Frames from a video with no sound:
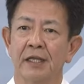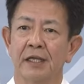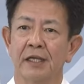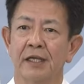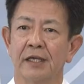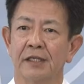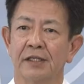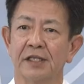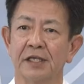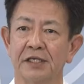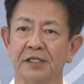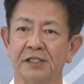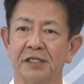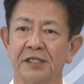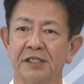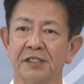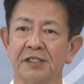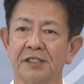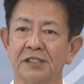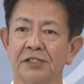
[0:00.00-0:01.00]
えー、定期
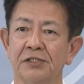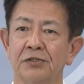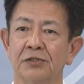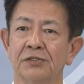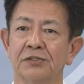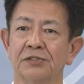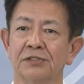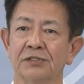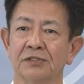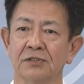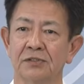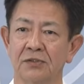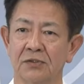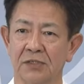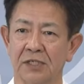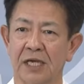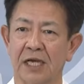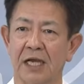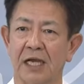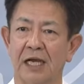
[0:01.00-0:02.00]
的に議論するの
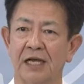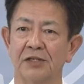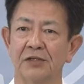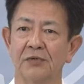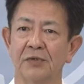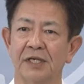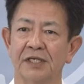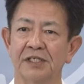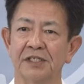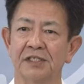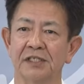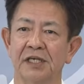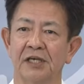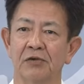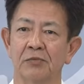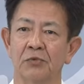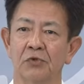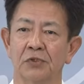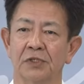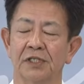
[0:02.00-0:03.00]
かあるいは委員会
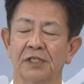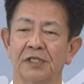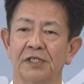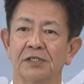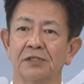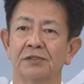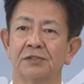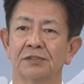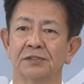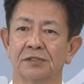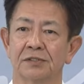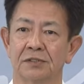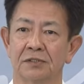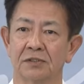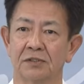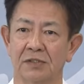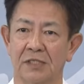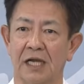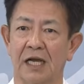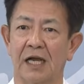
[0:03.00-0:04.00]
を設けて議論する
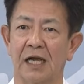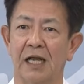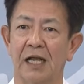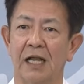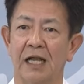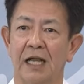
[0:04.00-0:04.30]
のか